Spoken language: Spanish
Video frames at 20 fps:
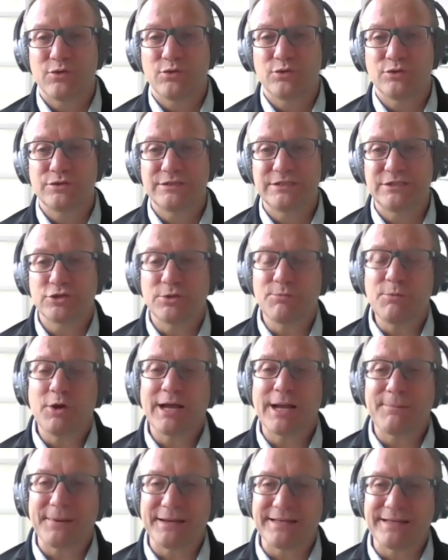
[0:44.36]
Si somos
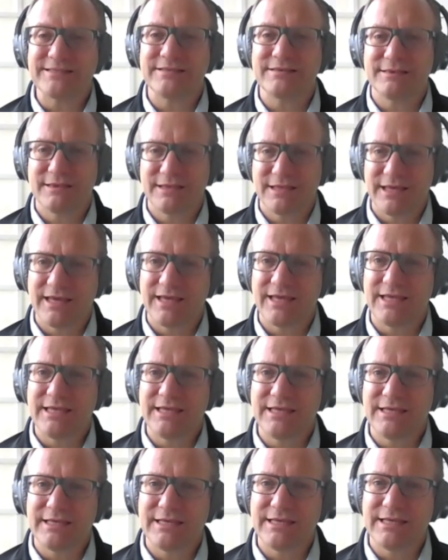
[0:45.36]
capaces de
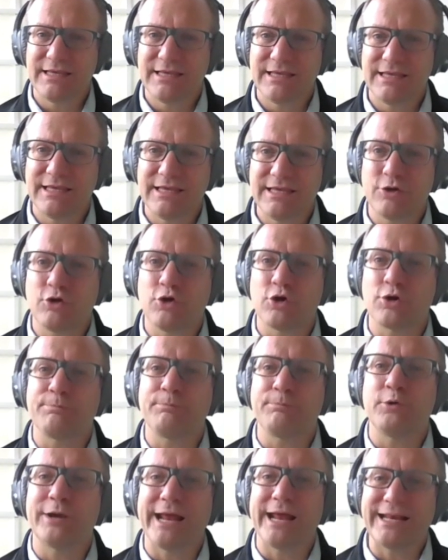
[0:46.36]

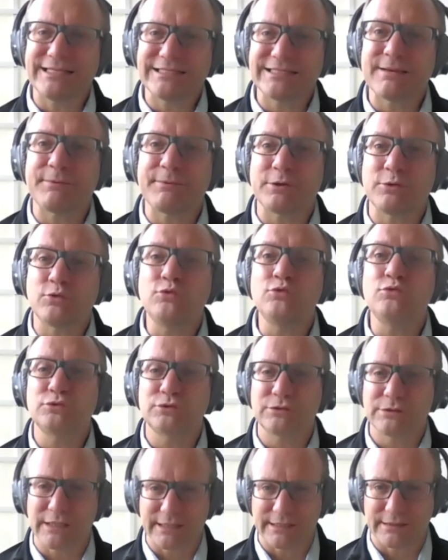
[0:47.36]
incorporar esta
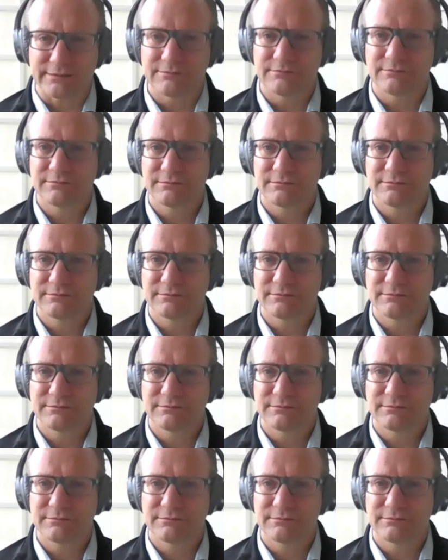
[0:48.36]
pregunta